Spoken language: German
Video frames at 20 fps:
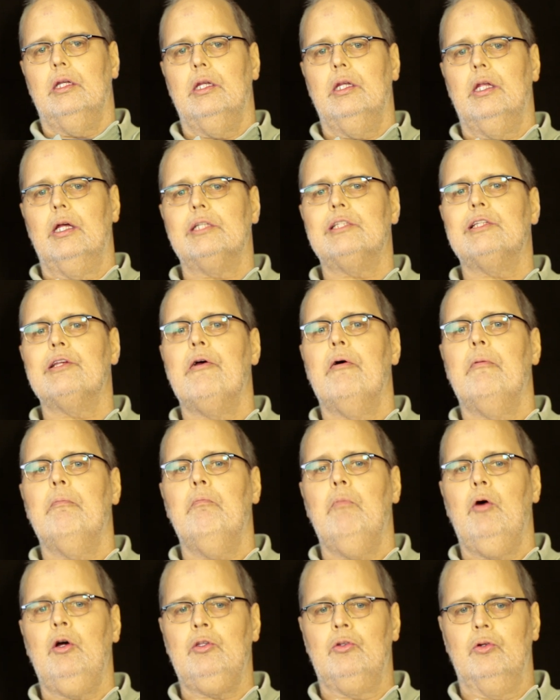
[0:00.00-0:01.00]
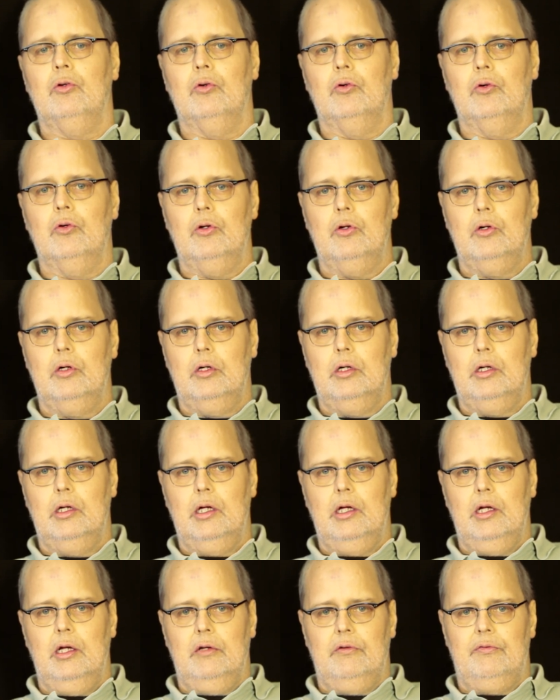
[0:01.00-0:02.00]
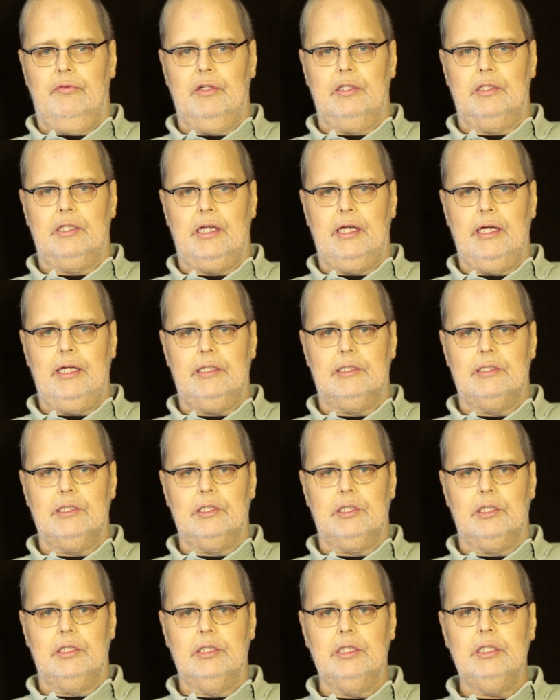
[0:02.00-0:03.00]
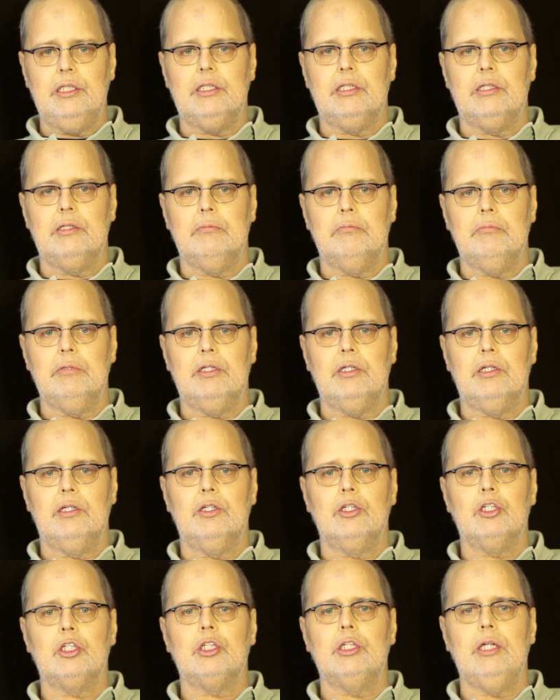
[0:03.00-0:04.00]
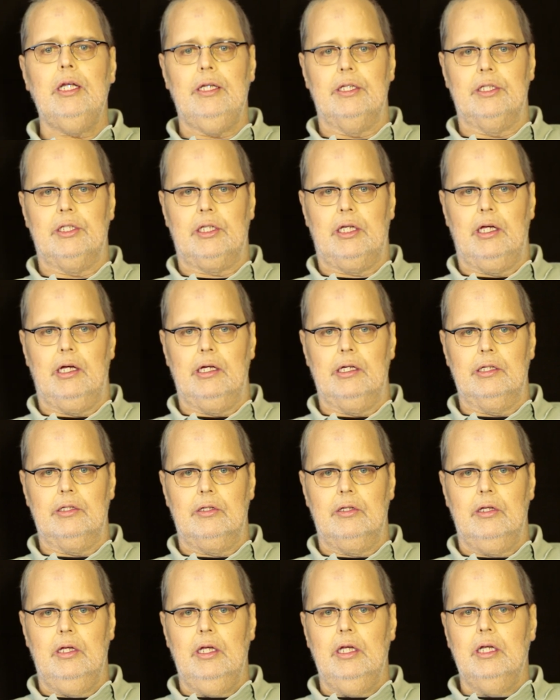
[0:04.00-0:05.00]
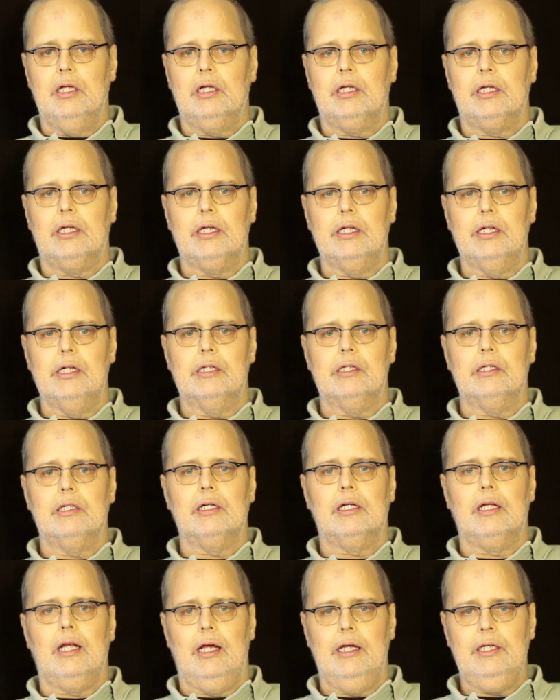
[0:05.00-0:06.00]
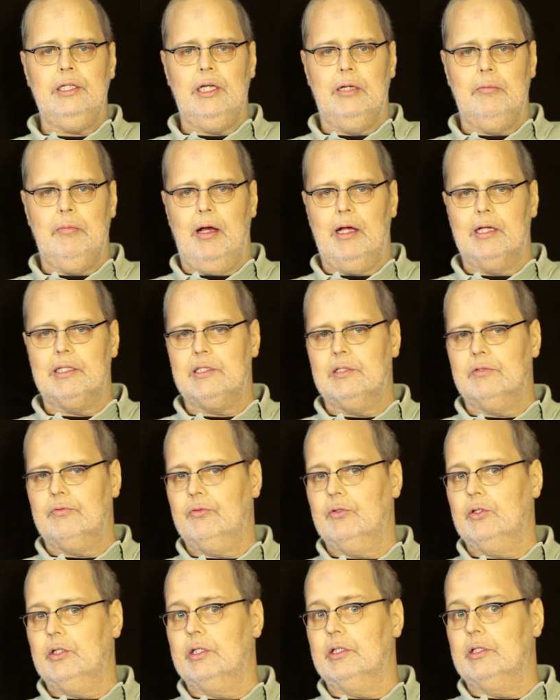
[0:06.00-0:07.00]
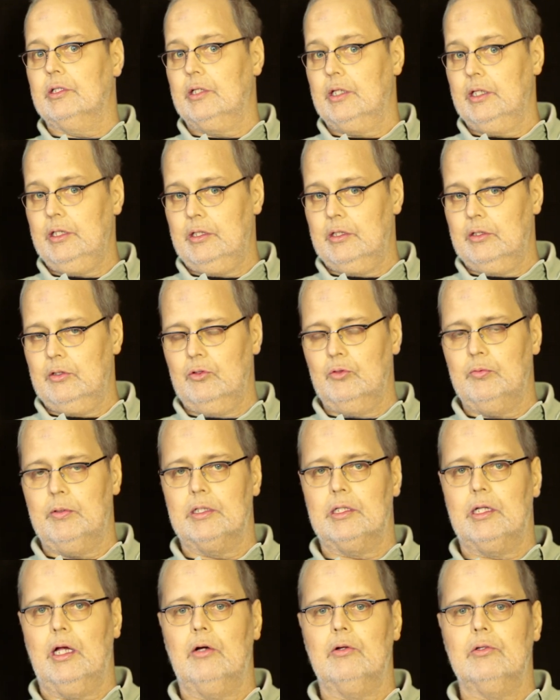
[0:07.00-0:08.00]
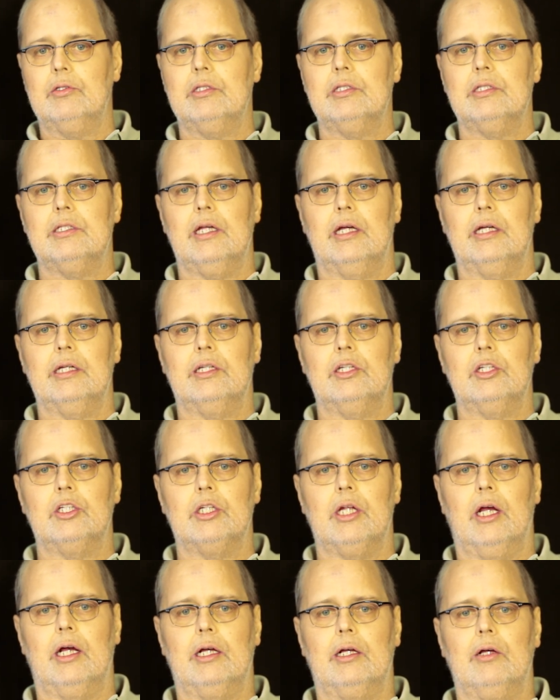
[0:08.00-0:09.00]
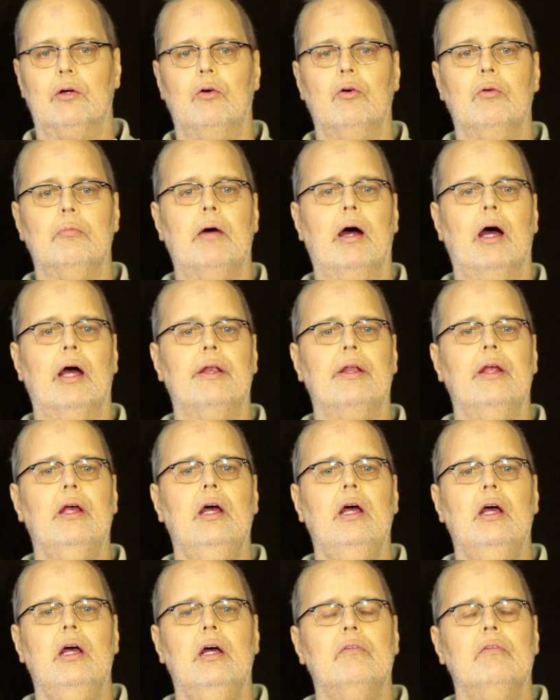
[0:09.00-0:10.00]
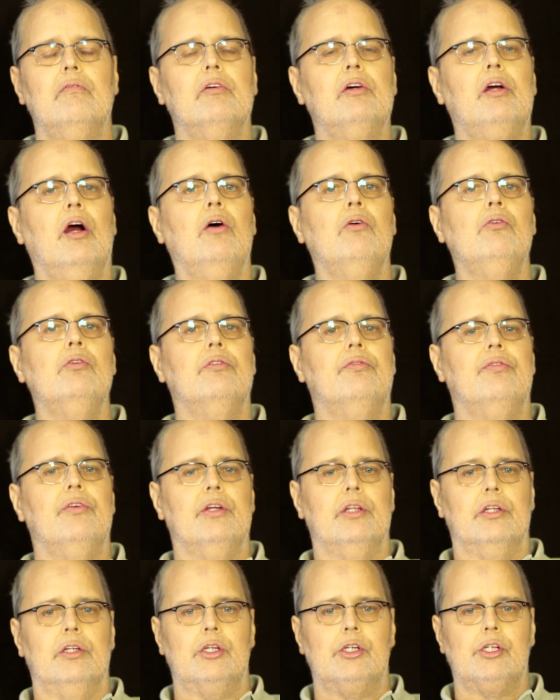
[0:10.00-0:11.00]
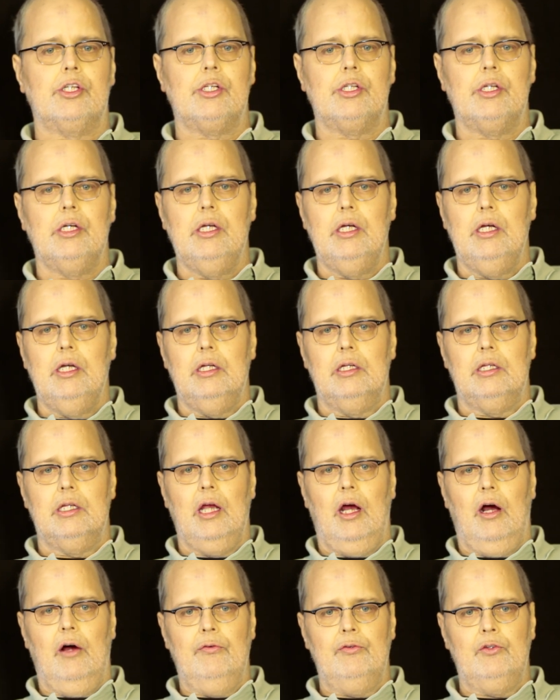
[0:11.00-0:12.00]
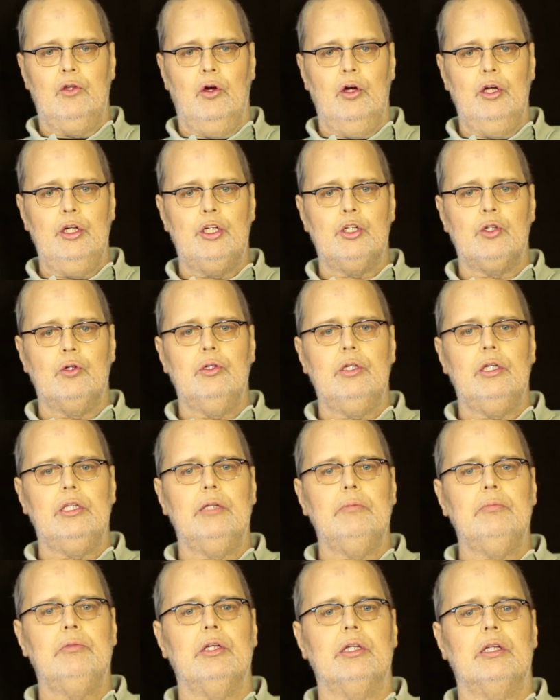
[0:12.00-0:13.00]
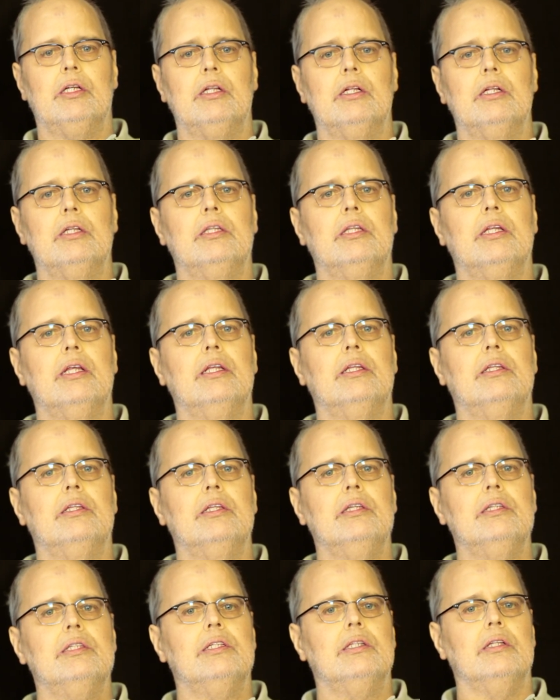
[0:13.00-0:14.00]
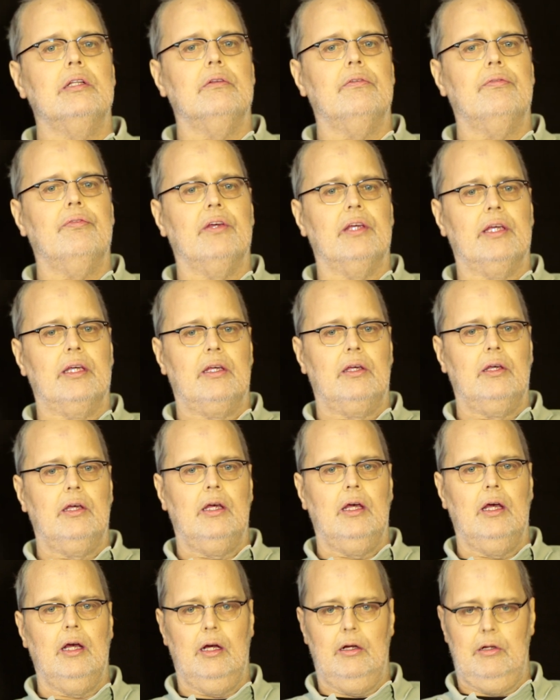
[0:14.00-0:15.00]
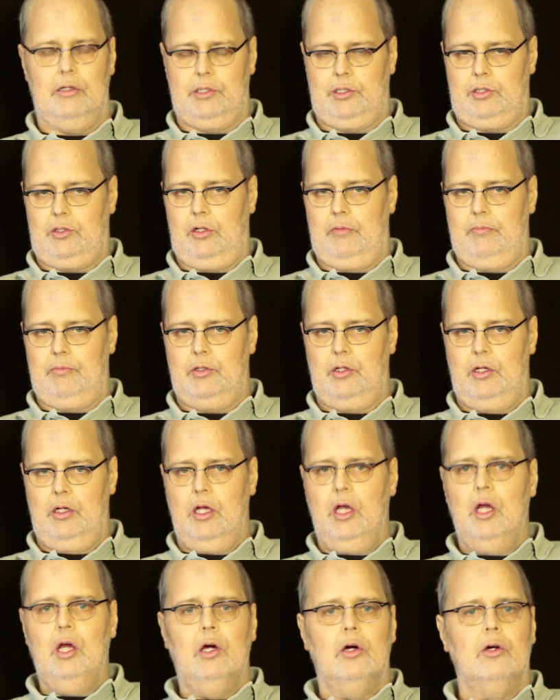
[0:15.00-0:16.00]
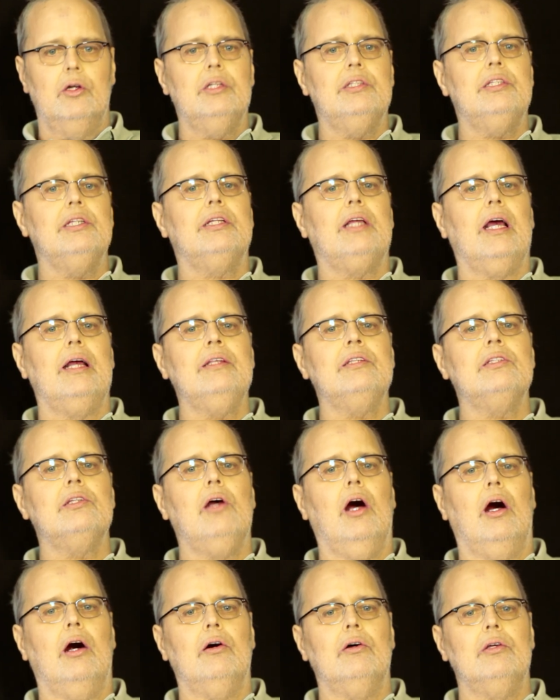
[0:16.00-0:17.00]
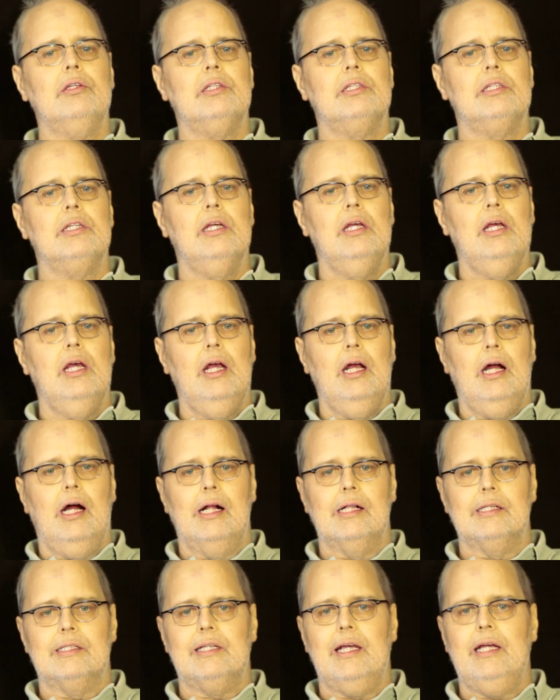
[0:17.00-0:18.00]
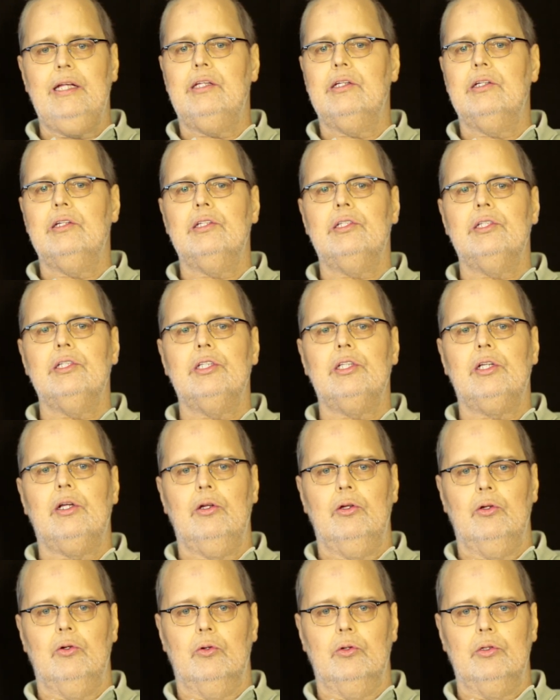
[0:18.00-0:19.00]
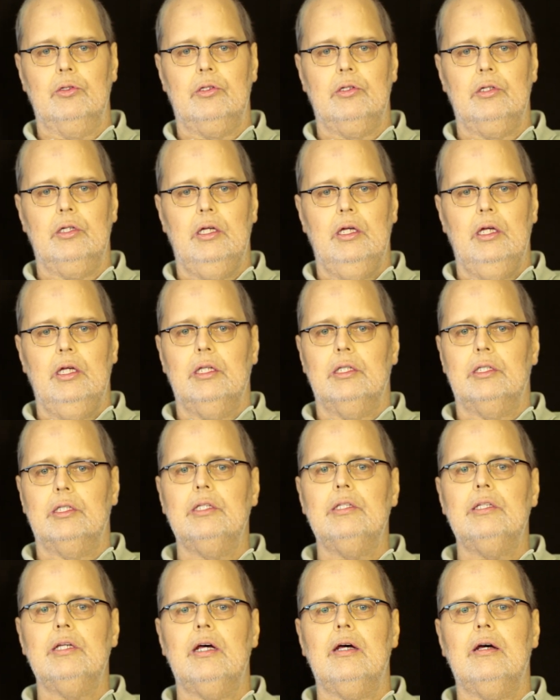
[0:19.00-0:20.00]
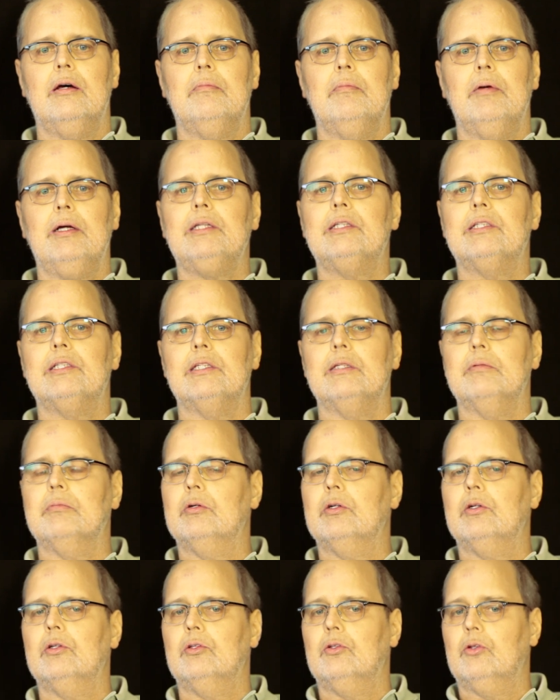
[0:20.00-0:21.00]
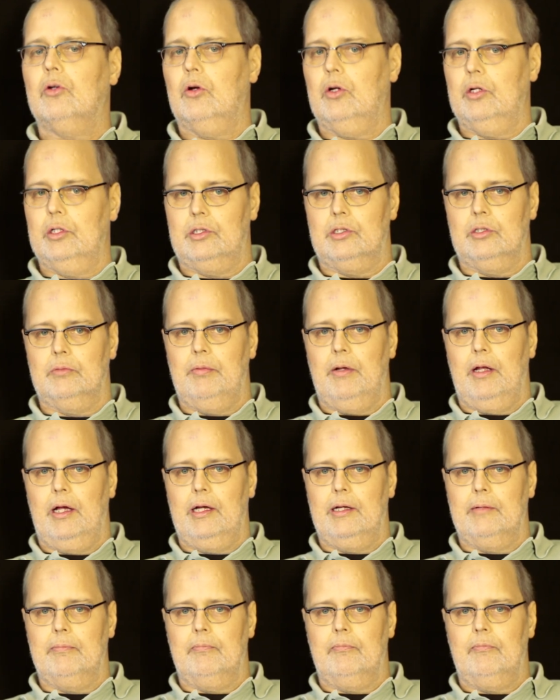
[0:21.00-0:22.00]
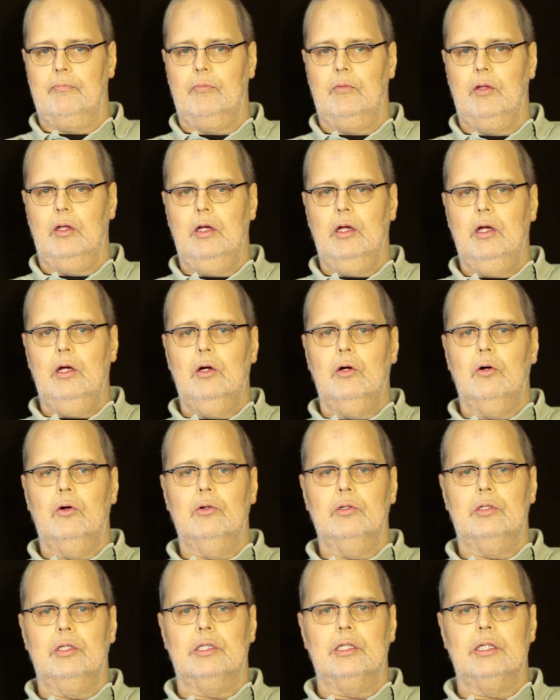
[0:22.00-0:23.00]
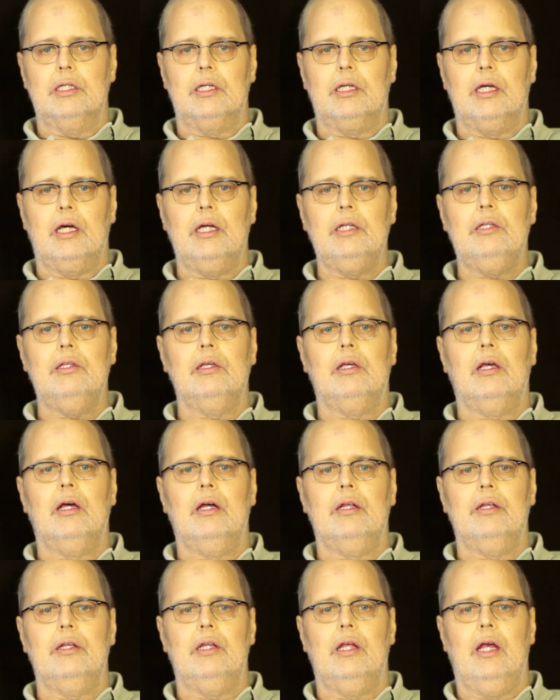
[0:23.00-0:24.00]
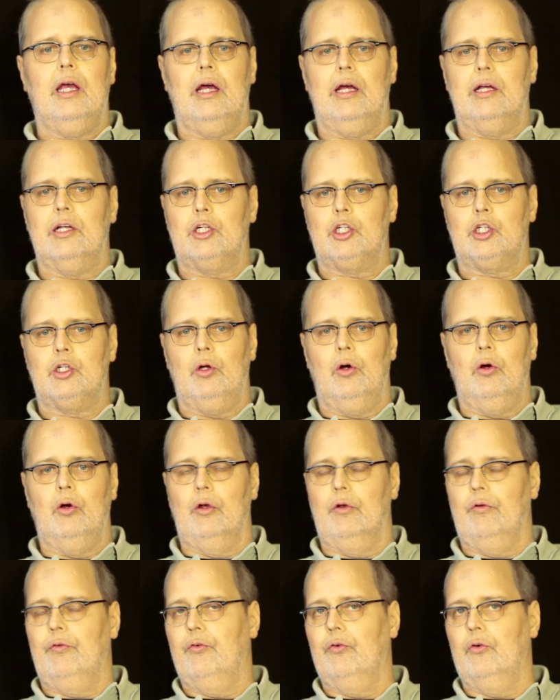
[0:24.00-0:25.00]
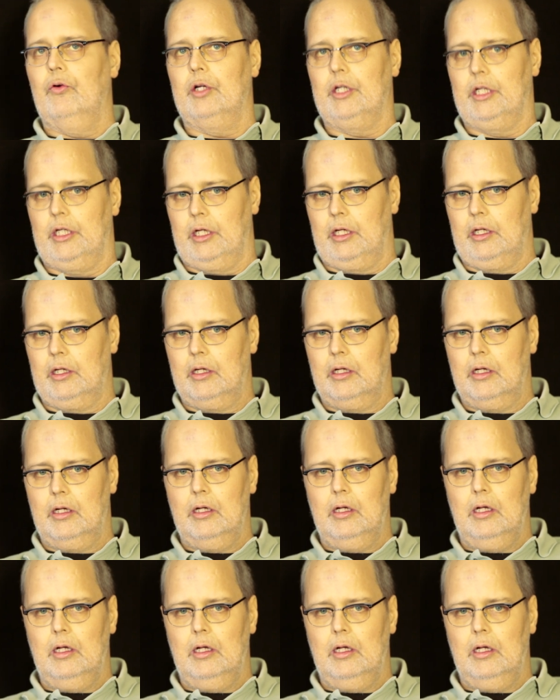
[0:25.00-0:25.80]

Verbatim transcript: Das Motto verträgt sich nicht mit Schnelligkeit, gilt gleichermaßen für ihren dritten über 1000 Seiten starken Roman The Goldfinch, der auf Deutsch unter dem Titel Der Distelfink herauskommt. Und es sieht ganz so aus, als hätte es sich gelohnt, dieser Maxime treu zu bleiben. Unter den Kritikern herrscht Euphorie.